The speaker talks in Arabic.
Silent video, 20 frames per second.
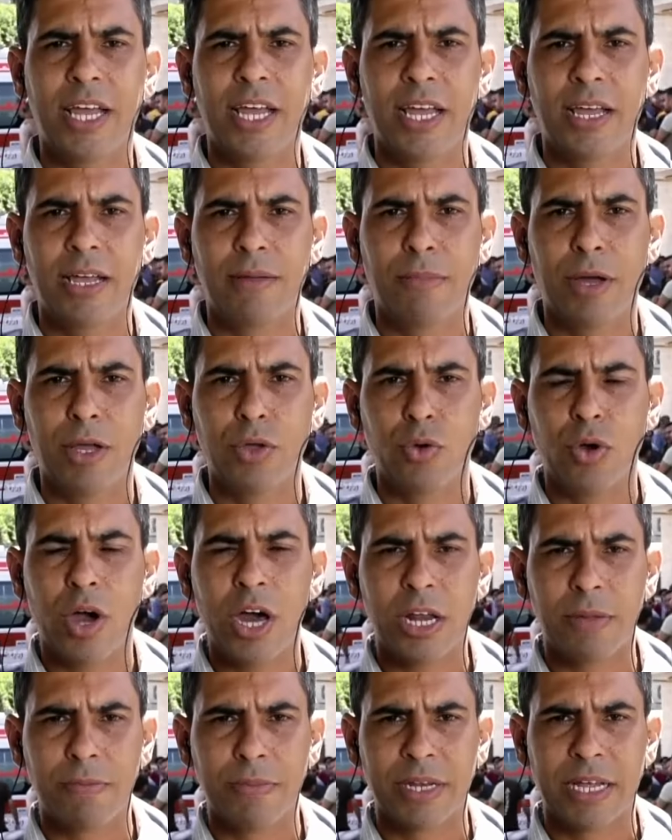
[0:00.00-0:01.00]
آه، ما
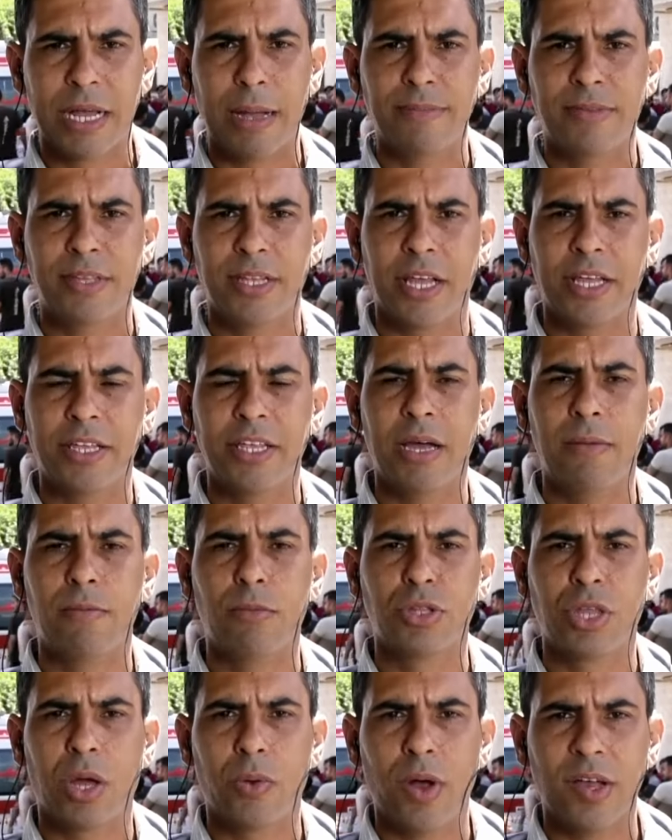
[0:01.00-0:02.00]
يقارب من خمسة
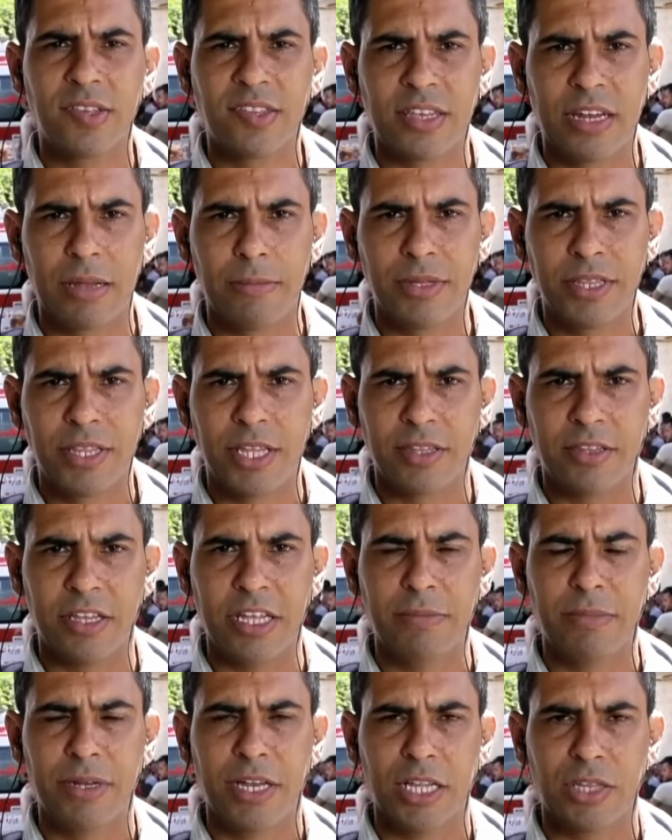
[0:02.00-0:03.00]
أيام متواصلة من
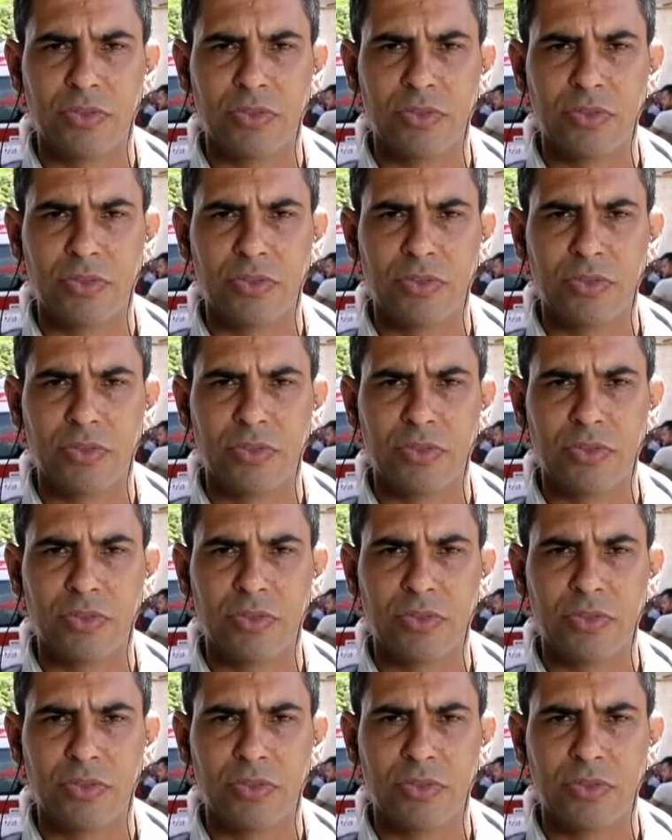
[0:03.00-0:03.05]
تطعيم